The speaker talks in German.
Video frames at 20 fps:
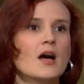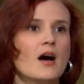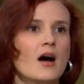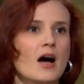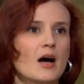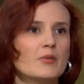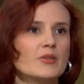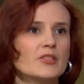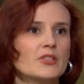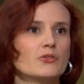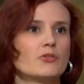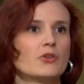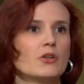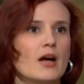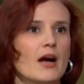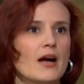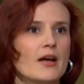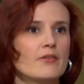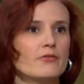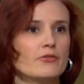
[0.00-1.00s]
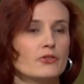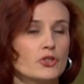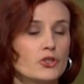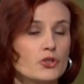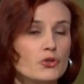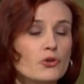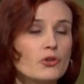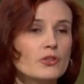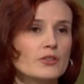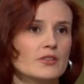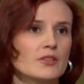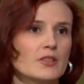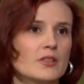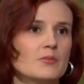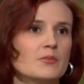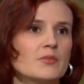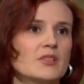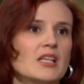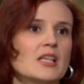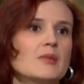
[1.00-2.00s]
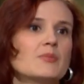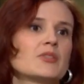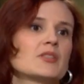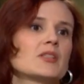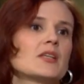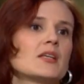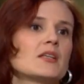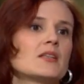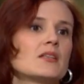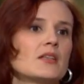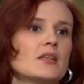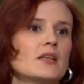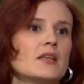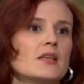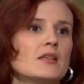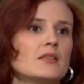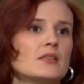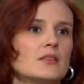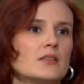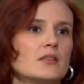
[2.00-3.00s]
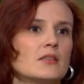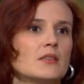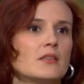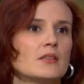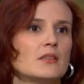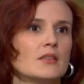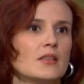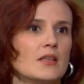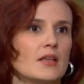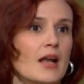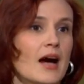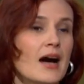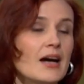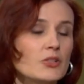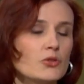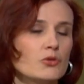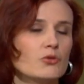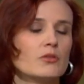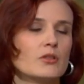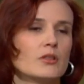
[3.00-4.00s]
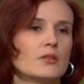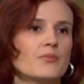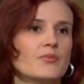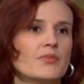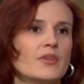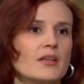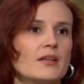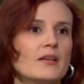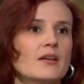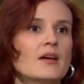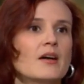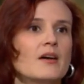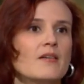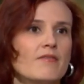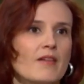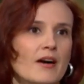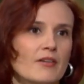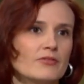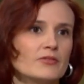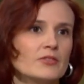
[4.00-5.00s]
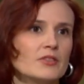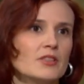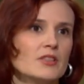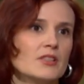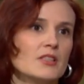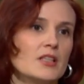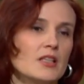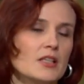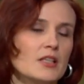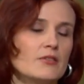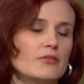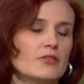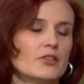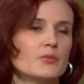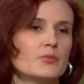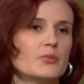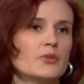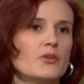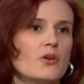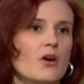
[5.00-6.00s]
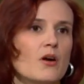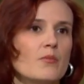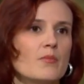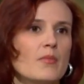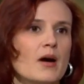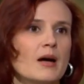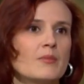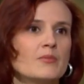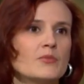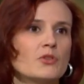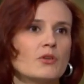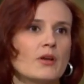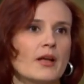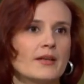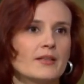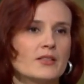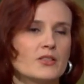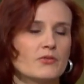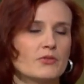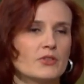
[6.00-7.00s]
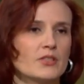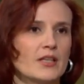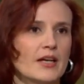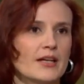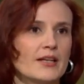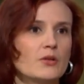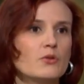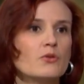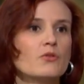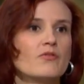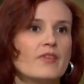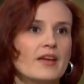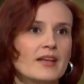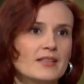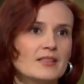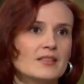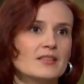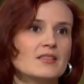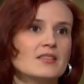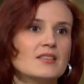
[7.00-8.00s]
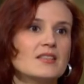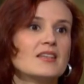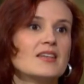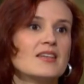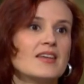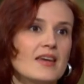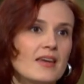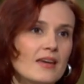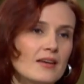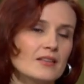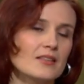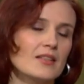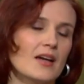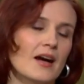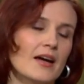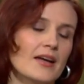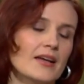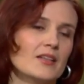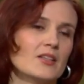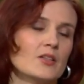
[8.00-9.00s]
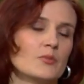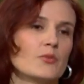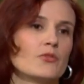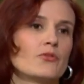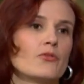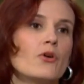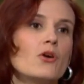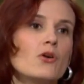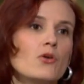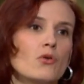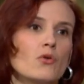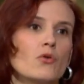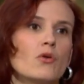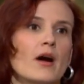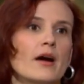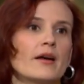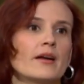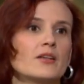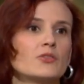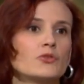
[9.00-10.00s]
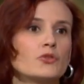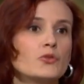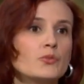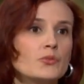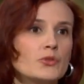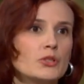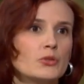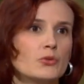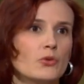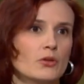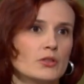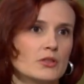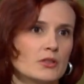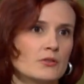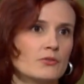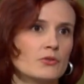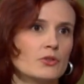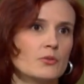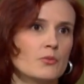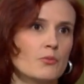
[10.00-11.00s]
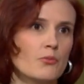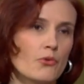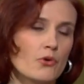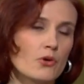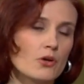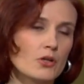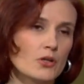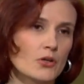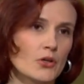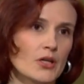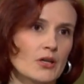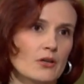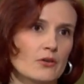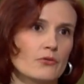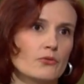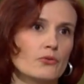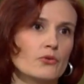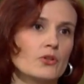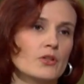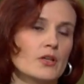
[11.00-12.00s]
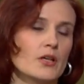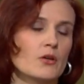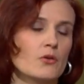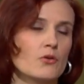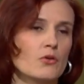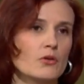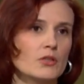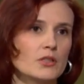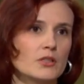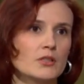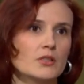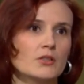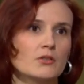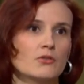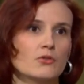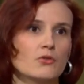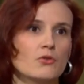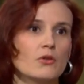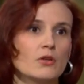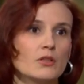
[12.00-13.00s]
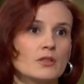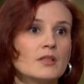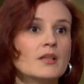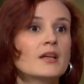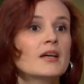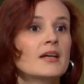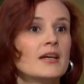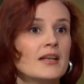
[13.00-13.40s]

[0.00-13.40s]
Aber die Türkei verstößt ähm, selbst gegen die Regeln de, der NATO. Ähm, denn Waffen, die sie geliefert bekommen haben zur Landesverteidigung, wenden sie gegen die eigene Bevölkerung an. Also im Südosten wird ein Bürgerkrieg geführt gegen Kurdinnen und Kurden.